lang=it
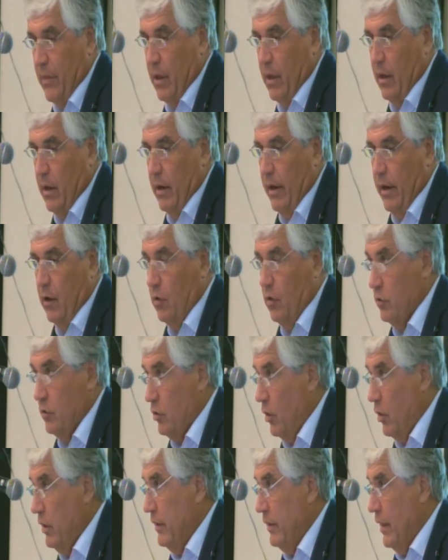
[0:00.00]
i
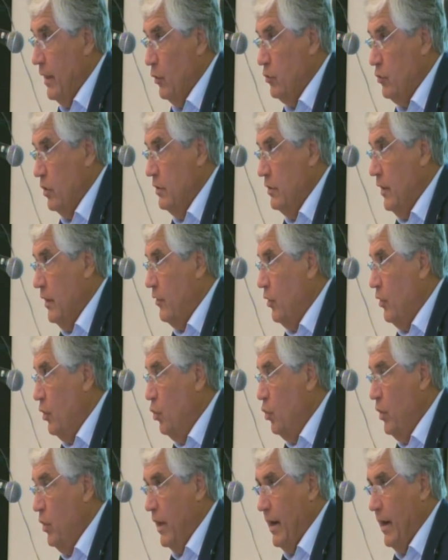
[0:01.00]
controlli nell'autorizzazione
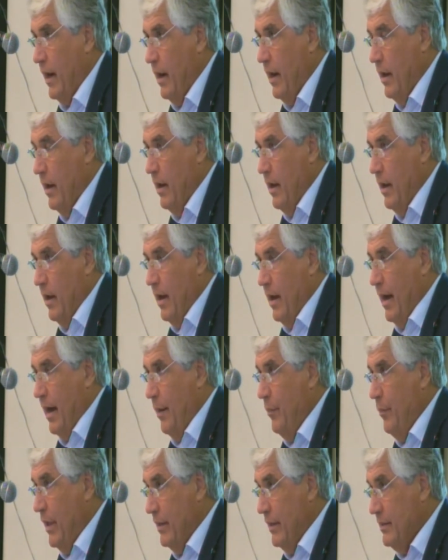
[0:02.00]
unica
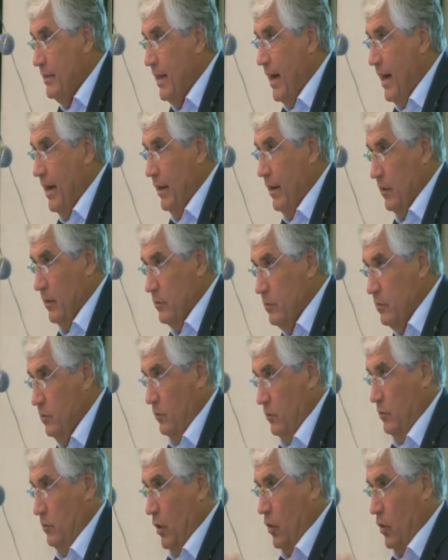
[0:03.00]
ambientale,
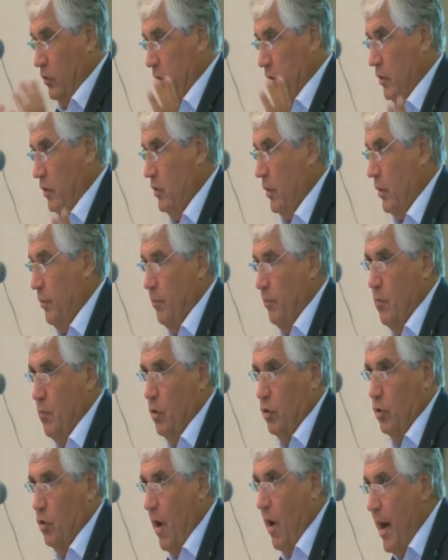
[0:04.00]
una cosa ancora
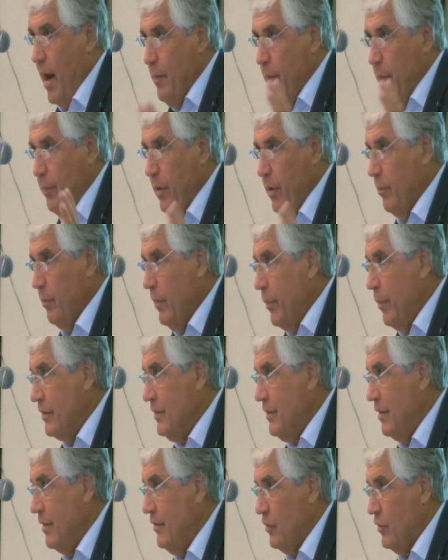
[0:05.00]
molto ampia,
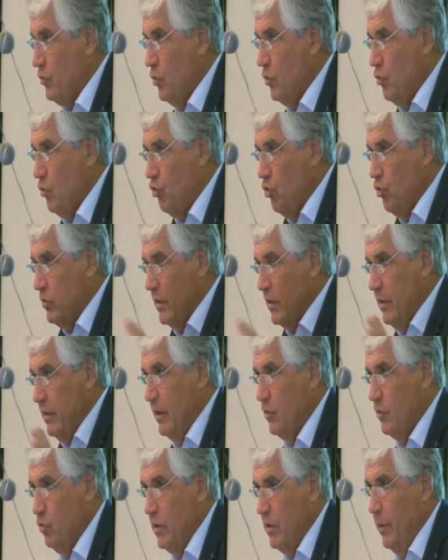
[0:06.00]
abbastanza sconosciuta
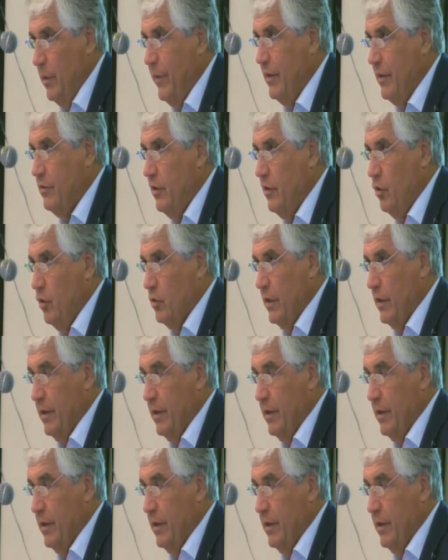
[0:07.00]
nelle sue dimensioni,